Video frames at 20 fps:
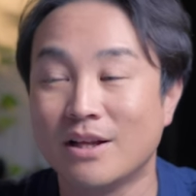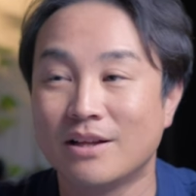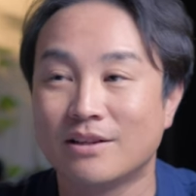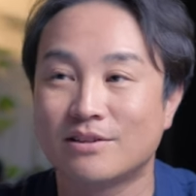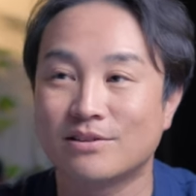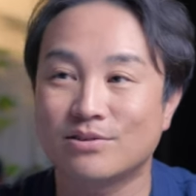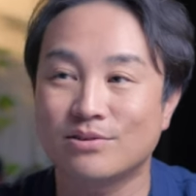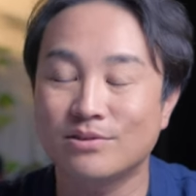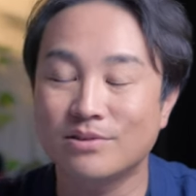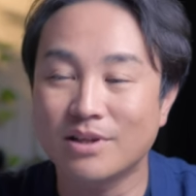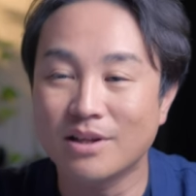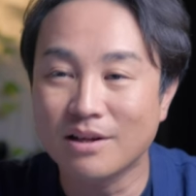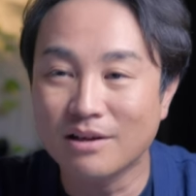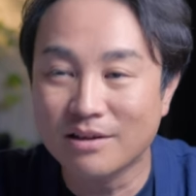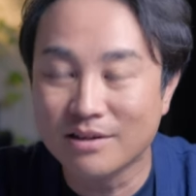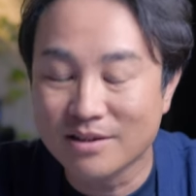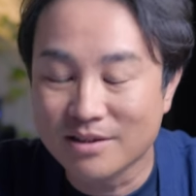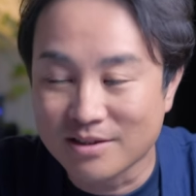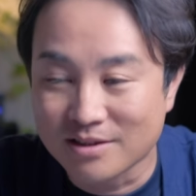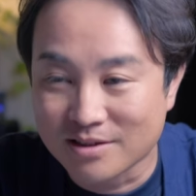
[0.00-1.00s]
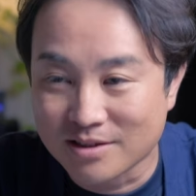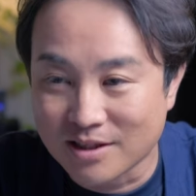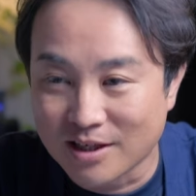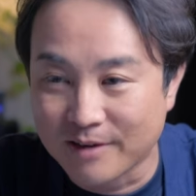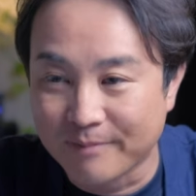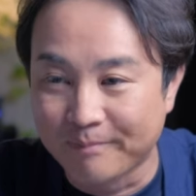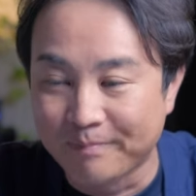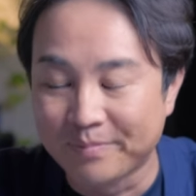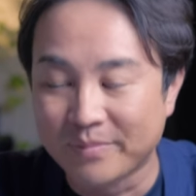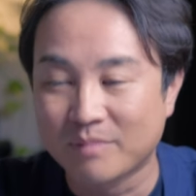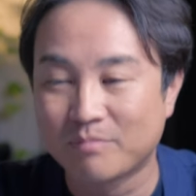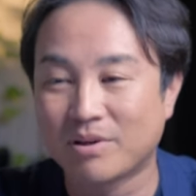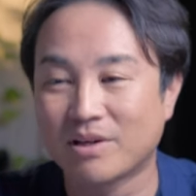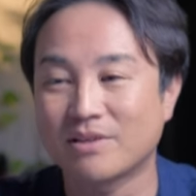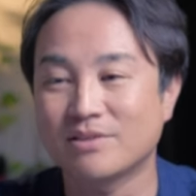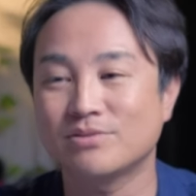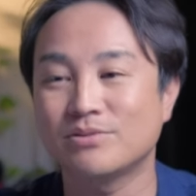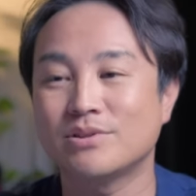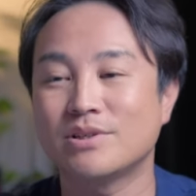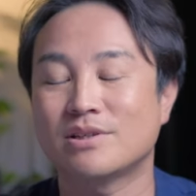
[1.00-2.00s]
で、そんなそんな中でですね、
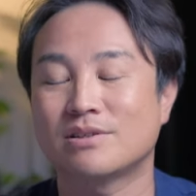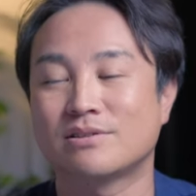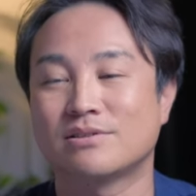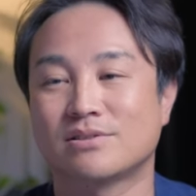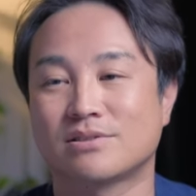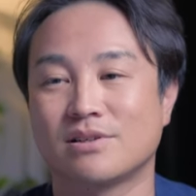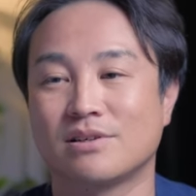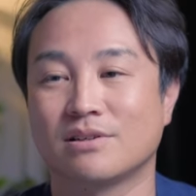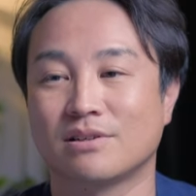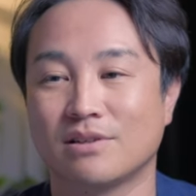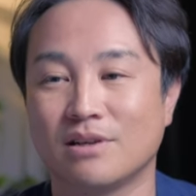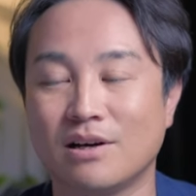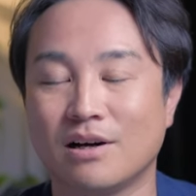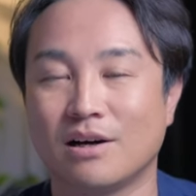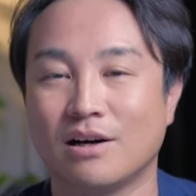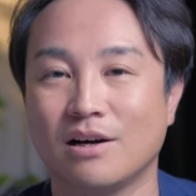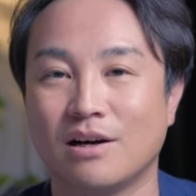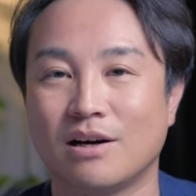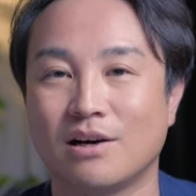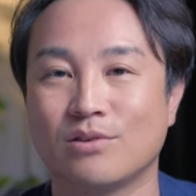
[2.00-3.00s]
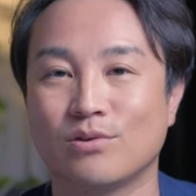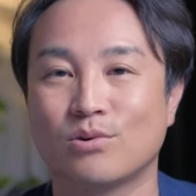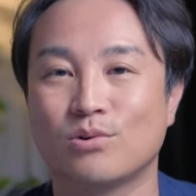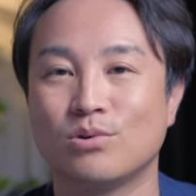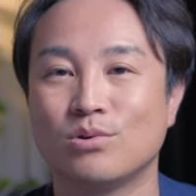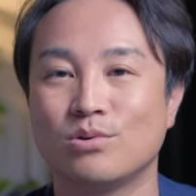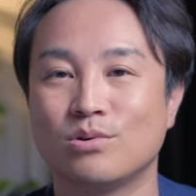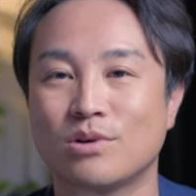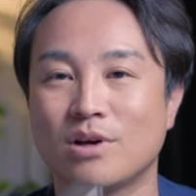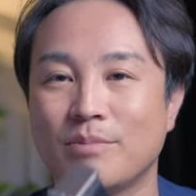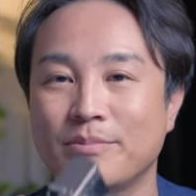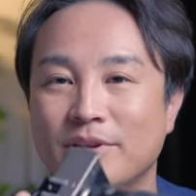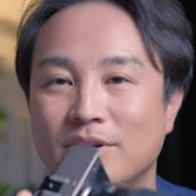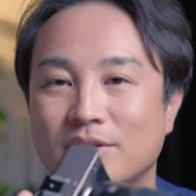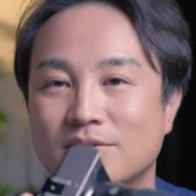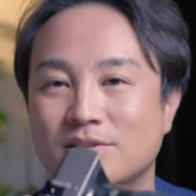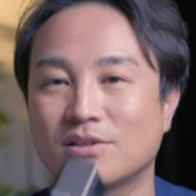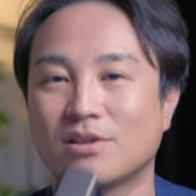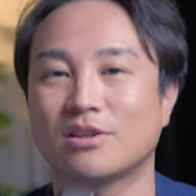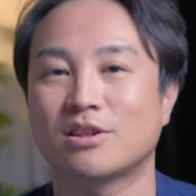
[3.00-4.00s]
パナソニックさんがあのこのカメラ
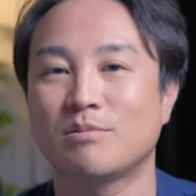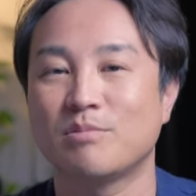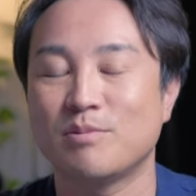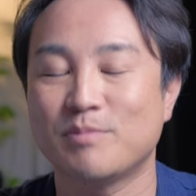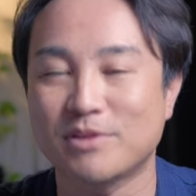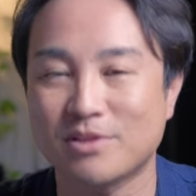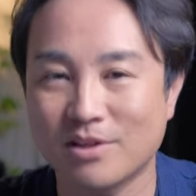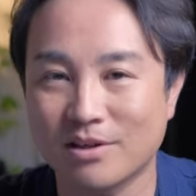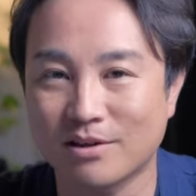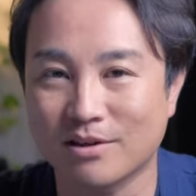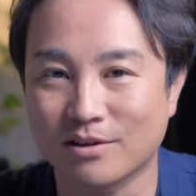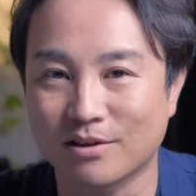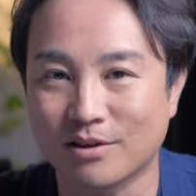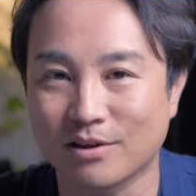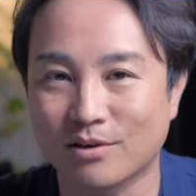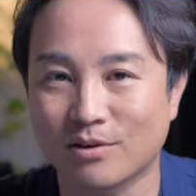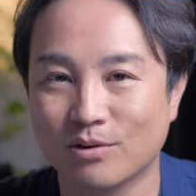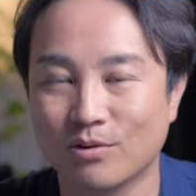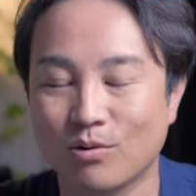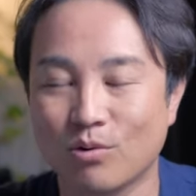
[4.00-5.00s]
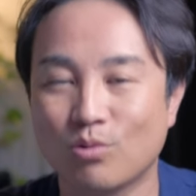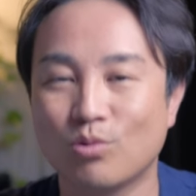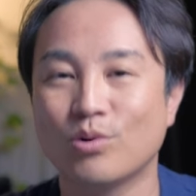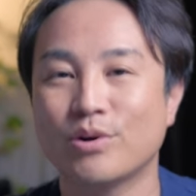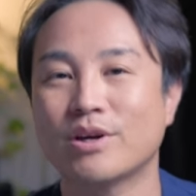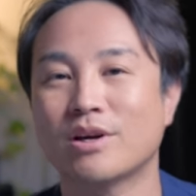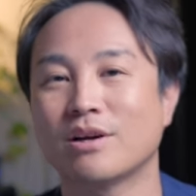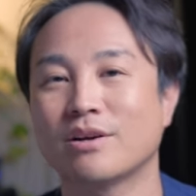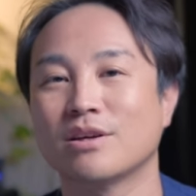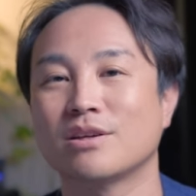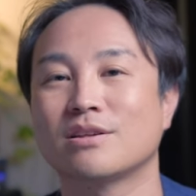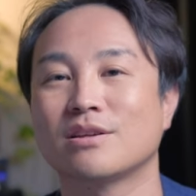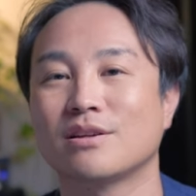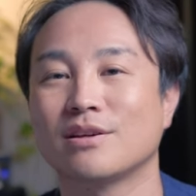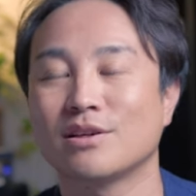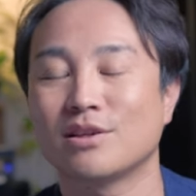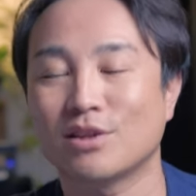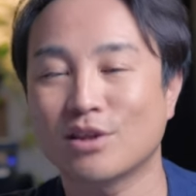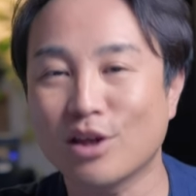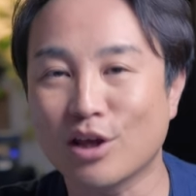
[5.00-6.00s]
使ってみませんかってお声掛けいただ
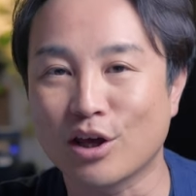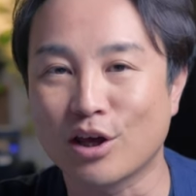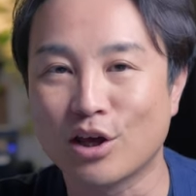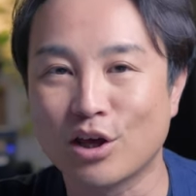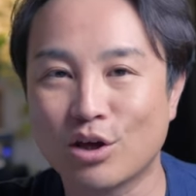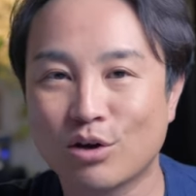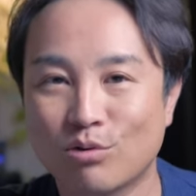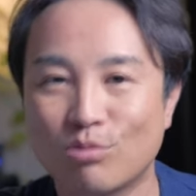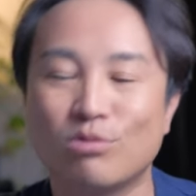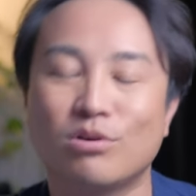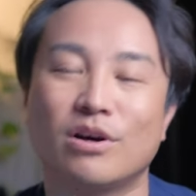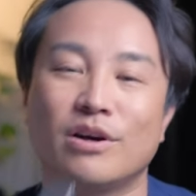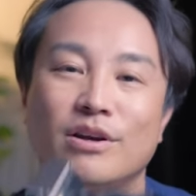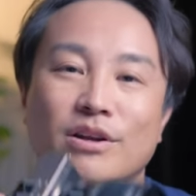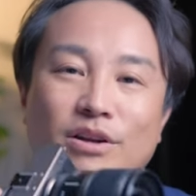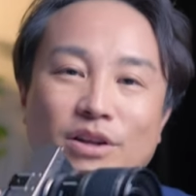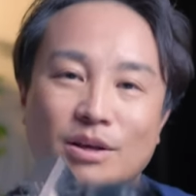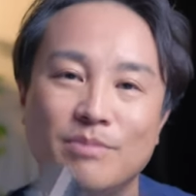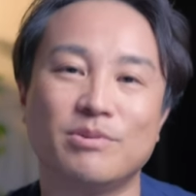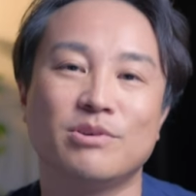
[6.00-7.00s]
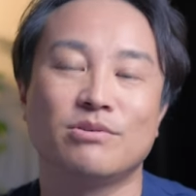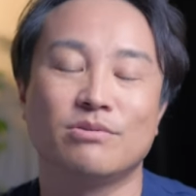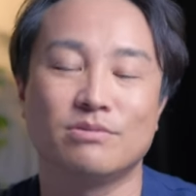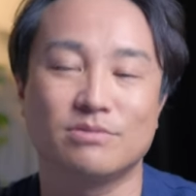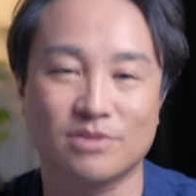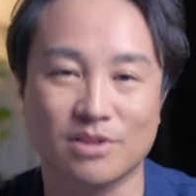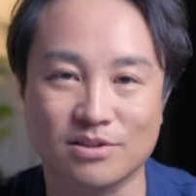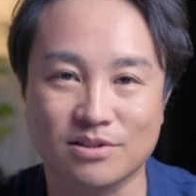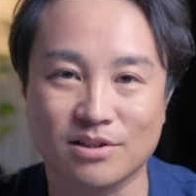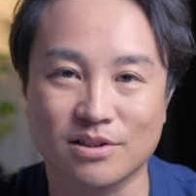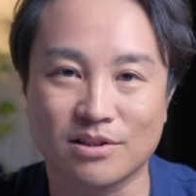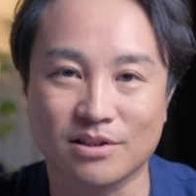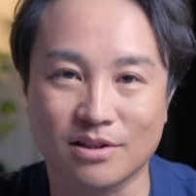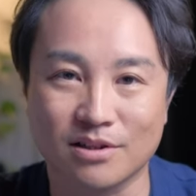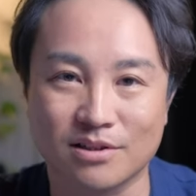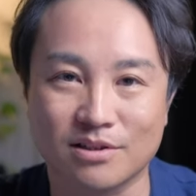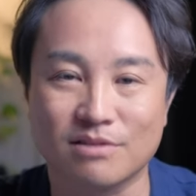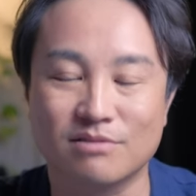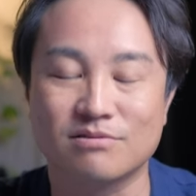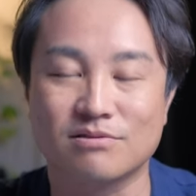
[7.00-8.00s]
いて、今回レビューさせていただい
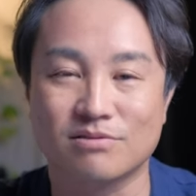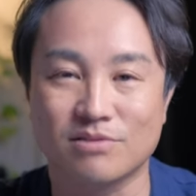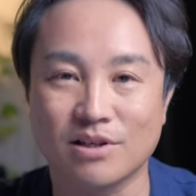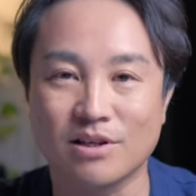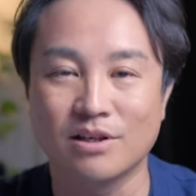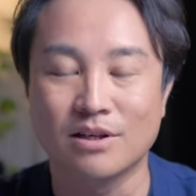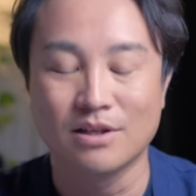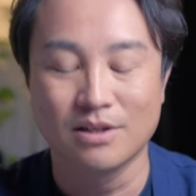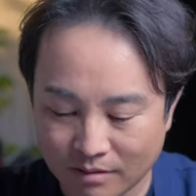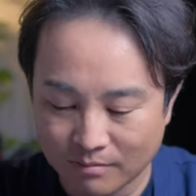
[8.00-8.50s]
てるんですね。